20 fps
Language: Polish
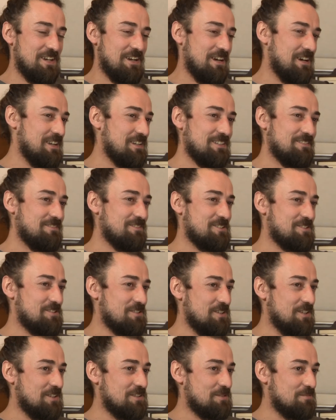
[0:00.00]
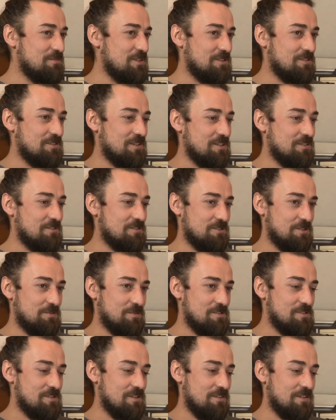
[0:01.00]
Ale wiesz co, nigdy mnie to jakoś
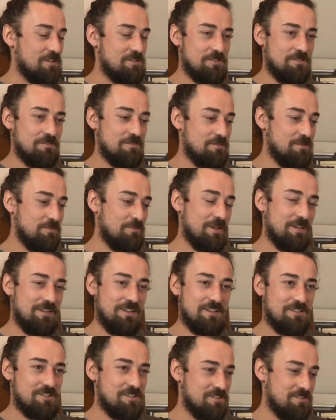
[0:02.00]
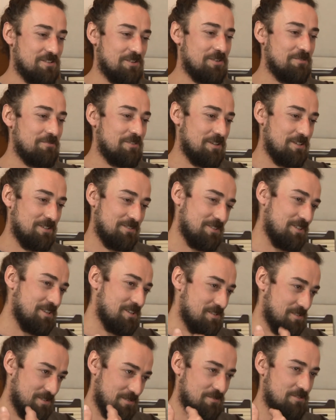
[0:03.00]
nie. Znaczy, chyba nie Częstochowie, ani do
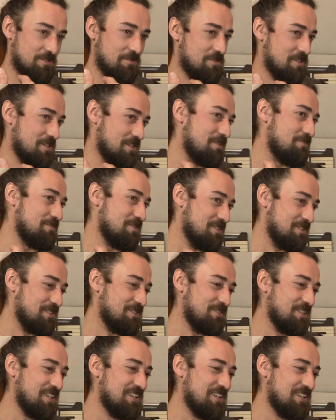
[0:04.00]
końca zobacz na mnie, nie?